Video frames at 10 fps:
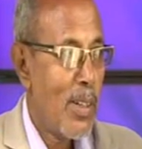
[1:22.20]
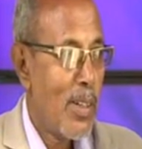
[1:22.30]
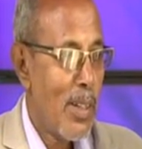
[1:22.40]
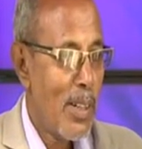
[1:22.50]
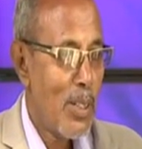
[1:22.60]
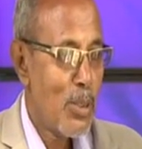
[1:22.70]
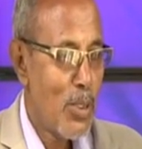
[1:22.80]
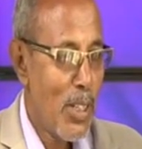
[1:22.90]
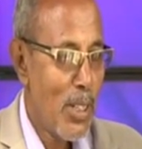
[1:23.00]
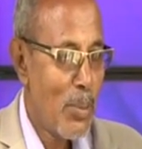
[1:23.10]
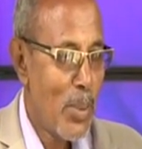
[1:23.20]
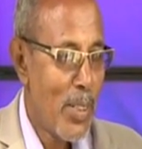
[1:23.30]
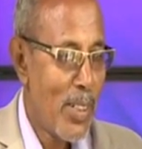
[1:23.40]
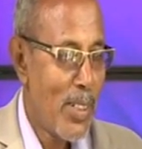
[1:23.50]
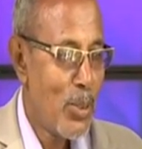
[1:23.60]
أهلا وسهلا
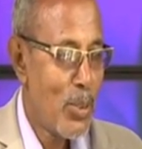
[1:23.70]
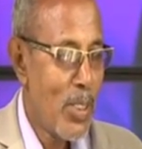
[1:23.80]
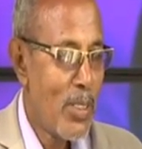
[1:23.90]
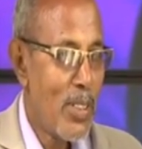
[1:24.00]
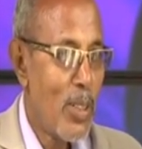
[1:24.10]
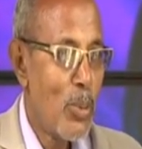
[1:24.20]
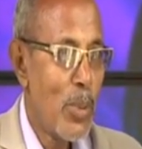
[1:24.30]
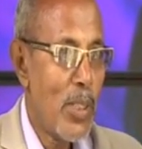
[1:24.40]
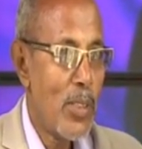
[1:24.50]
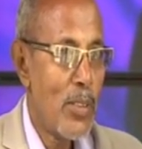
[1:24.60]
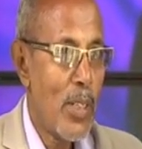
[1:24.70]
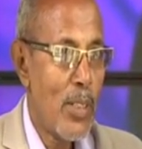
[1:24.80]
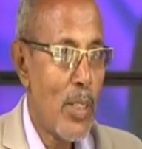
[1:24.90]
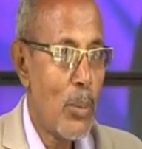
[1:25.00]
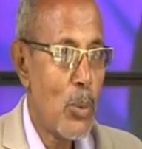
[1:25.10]
بك يا أستاذة
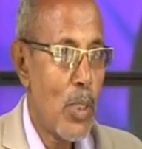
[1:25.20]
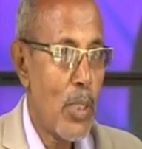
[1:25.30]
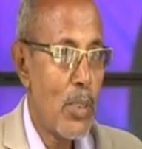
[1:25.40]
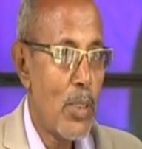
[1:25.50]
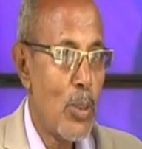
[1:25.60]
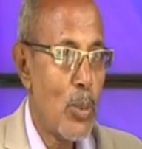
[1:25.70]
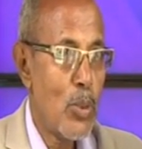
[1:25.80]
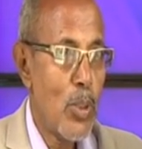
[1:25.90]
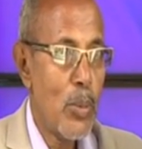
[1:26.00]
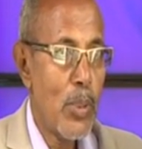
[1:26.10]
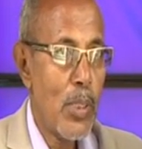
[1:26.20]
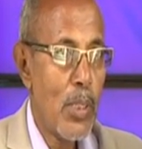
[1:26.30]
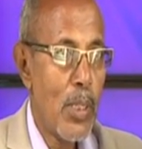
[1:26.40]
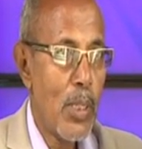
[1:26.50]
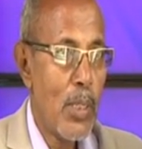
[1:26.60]
وبالسادة مشاهدي ومستمعي
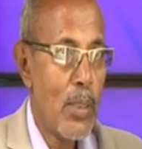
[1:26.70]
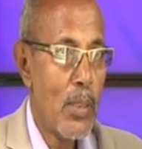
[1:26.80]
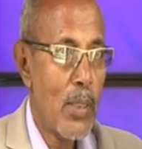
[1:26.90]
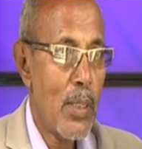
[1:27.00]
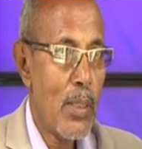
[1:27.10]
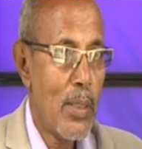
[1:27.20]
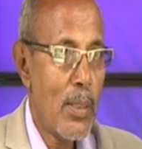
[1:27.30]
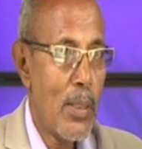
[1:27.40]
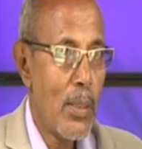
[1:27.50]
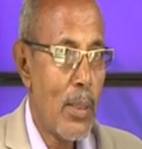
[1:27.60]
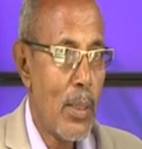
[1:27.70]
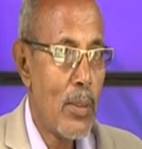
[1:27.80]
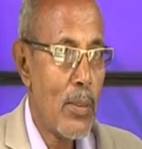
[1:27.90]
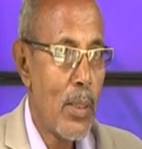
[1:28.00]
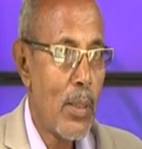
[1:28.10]
قناة النيل
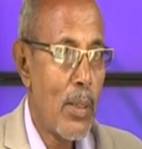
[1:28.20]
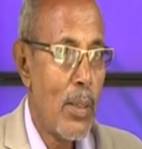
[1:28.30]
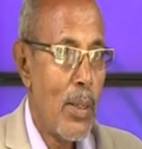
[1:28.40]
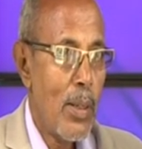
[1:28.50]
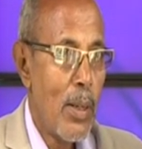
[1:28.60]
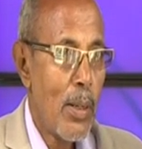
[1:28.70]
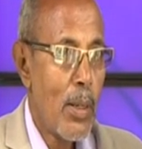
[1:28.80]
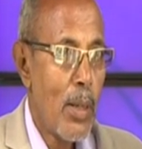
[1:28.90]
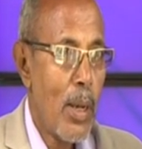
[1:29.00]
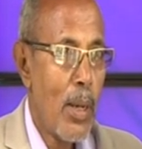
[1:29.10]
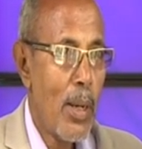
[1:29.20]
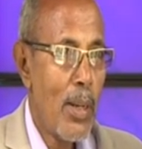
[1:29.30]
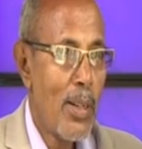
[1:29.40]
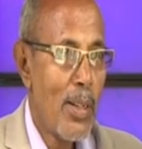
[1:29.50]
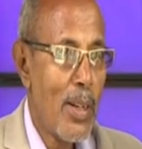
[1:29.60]
الأزرق القناة
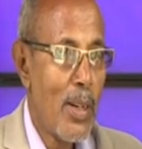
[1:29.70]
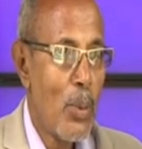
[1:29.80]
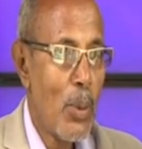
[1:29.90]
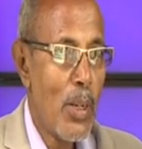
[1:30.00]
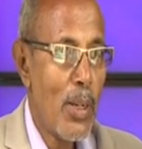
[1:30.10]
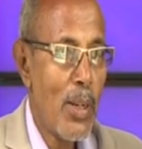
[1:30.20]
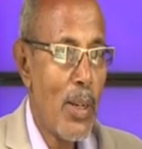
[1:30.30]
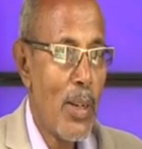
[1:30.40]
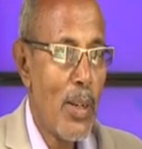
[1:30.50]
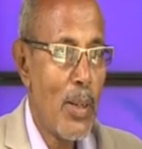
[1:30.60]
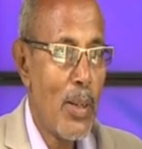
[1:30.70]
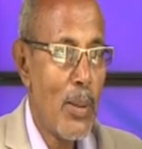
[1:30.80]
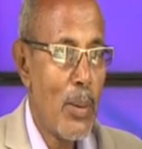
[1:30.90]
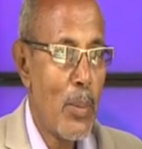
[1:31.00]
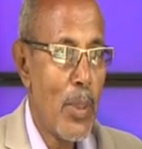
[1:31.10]
العريقة
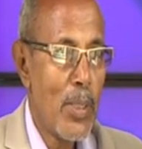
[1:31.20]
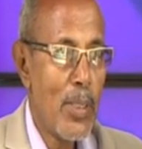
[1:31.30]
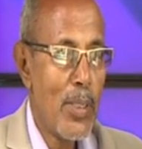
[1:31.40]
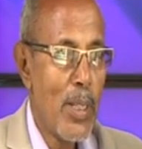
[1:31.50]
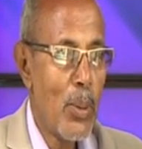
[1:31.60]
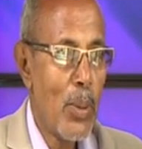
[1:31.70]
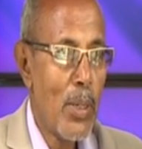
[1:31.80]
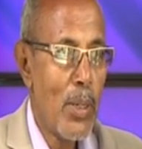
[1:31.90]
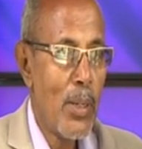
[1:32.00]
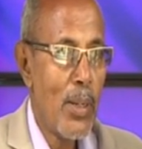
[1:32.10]
والمرئية وال